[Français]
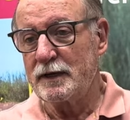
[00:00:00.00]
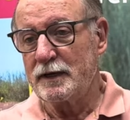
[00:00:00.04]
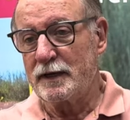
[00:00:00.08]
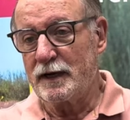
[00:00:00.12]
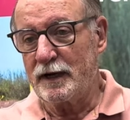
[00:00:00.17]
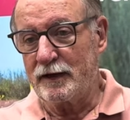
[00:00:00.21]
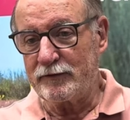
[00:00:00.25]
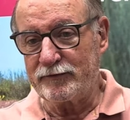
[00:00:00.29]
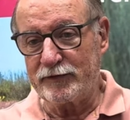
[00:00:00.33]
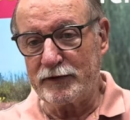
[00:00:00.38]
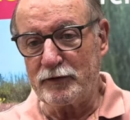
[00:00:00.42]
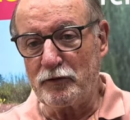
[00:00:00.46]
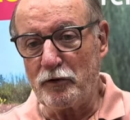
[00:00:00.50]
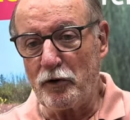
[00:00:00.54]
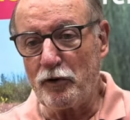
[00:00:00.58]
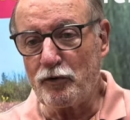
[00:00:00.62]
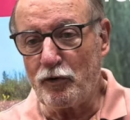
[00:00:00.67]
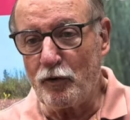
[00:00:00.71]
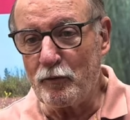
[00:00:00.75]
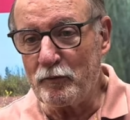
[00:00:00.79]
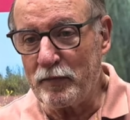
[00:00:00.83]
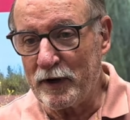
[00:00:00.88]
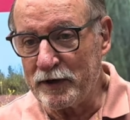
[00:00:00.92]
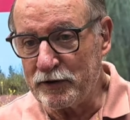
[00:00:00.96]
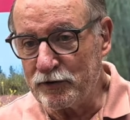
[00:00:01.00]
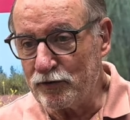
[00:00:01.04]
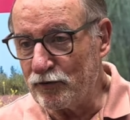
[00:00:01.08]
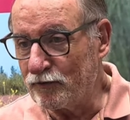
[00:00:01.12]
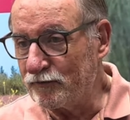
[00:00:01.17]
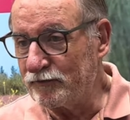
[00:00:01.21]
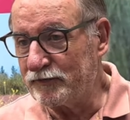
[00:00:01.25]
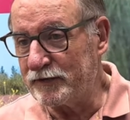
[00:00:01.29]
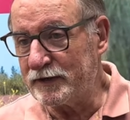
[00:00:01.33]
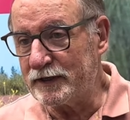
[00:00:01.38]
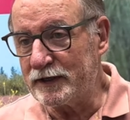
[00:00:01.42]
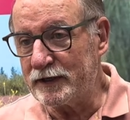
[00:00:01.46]
avec leurs
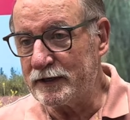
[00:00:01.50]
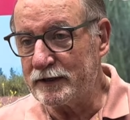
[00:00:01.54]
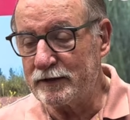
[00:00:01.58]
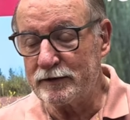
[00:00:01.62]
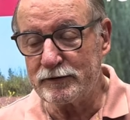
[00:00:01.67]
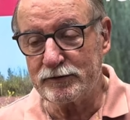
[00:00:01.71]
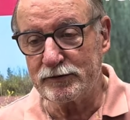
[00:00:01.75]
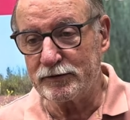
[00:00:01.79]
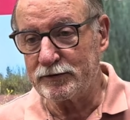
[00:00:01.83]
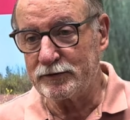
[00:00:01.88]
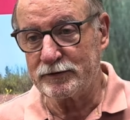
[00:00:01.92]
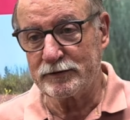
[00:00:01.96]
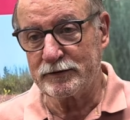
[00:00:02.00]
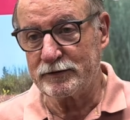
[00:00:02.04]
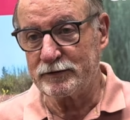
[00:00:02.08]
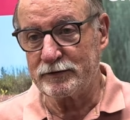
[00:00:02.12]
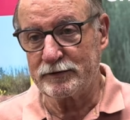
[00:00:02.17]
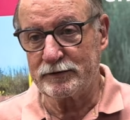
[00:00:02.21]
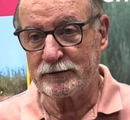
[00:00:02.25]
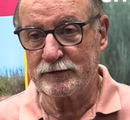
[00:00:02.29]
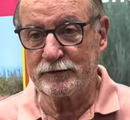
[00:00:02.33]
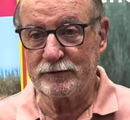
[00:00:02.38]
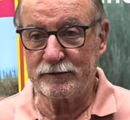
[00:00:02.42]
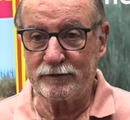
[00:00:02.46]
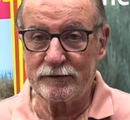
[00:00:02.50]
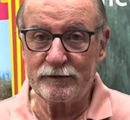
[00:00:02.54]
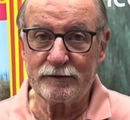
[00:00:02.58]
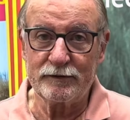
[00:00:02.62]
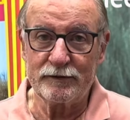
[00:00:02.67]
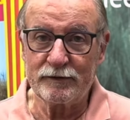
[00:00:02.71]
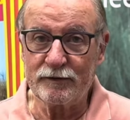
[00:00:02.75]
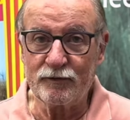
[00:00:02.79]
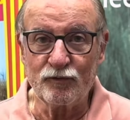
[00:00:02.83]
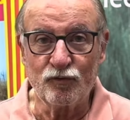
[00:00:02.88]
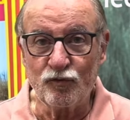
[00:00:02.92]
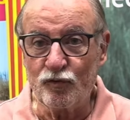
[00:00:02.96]
compagnons fidèles euh,
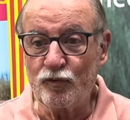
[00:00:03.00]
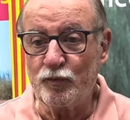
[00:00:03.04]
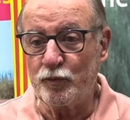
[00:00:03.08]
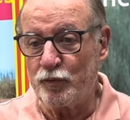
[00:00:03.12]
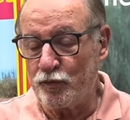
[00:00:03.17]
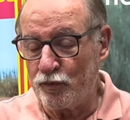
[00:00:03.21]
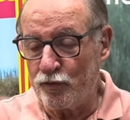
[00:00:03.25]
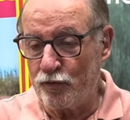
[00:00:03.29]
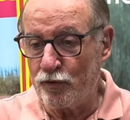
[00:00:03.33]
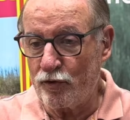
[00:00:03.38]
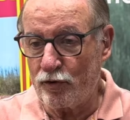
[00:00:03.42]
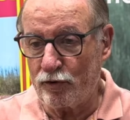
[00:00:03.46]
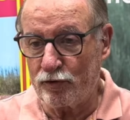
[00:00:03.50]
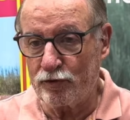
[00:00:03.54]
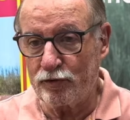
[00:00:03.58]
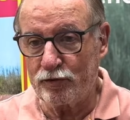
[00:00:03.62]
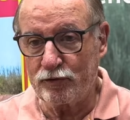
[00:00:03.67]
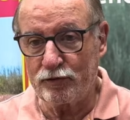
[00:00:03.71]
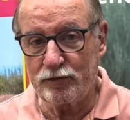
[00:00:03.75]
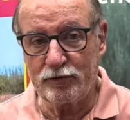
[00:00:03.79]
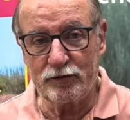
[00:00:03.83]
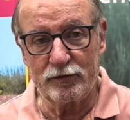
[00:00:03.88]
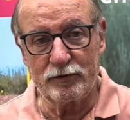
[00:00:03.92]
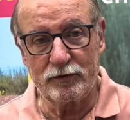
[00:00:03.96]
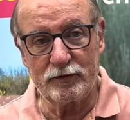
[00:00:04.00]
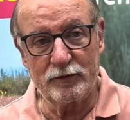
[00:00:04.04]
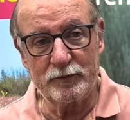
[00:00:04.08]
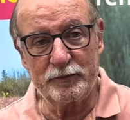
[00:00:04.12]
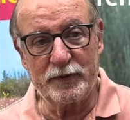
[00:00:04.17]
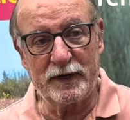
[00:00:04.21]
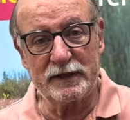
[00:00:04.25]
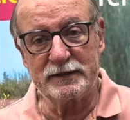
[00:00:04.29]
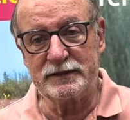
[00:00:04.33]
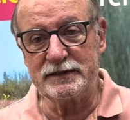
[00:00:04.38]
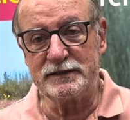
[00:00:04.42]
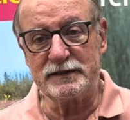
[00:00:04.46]
ou pour euh,
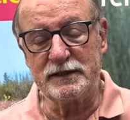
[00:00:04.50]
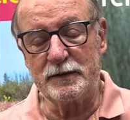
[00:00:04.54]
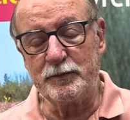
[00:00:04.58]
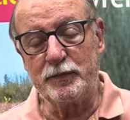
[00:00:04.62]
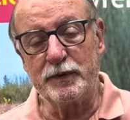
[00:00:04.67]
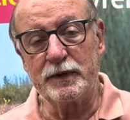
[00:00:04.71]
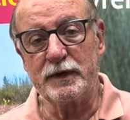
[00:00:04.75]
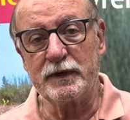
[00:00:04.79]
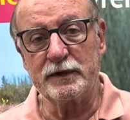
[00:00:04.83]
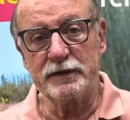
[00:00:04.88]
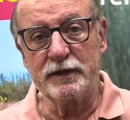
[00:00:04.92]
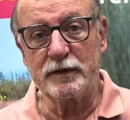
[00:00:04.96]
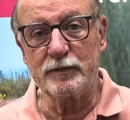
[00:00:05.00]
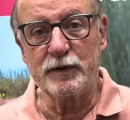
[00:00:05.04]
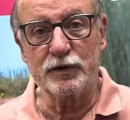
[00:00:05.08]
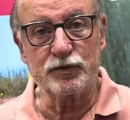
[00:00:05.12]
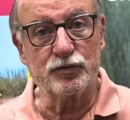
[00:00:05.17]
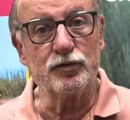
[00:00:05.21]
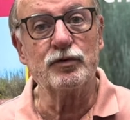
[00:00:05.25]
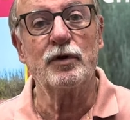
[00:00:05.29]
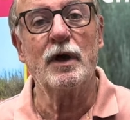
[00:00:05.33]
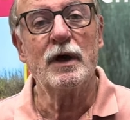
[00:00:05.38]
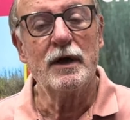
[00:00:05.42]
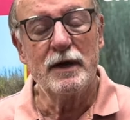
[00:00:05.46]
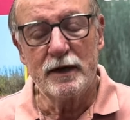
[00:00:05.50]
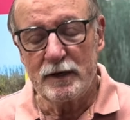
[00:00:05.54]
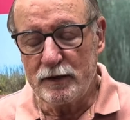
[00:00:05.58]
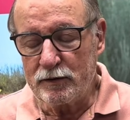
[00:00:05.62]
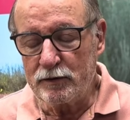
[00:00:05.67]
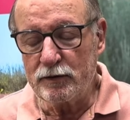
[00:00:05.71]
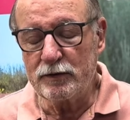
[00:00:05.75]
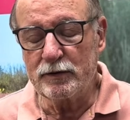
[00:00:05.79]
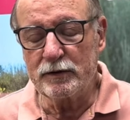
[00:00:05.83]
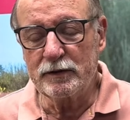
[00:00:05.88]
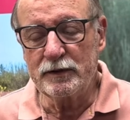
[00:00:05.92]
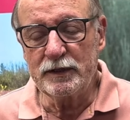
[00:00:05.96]
participer à des battues.
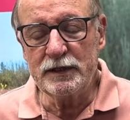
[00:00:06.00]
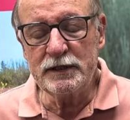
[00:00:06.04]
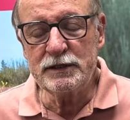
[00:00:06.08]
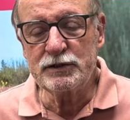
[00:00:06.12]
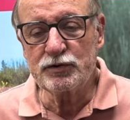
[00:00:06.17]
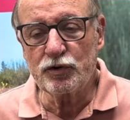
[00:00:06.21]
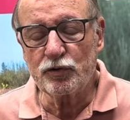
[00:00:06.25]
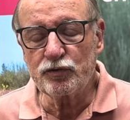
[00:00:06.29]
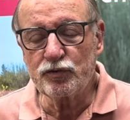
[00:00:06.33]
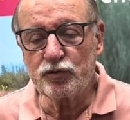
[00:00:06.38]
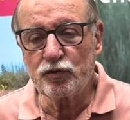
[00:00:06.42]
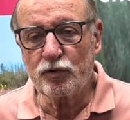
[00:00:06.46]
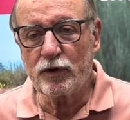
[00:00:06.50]
ils sont au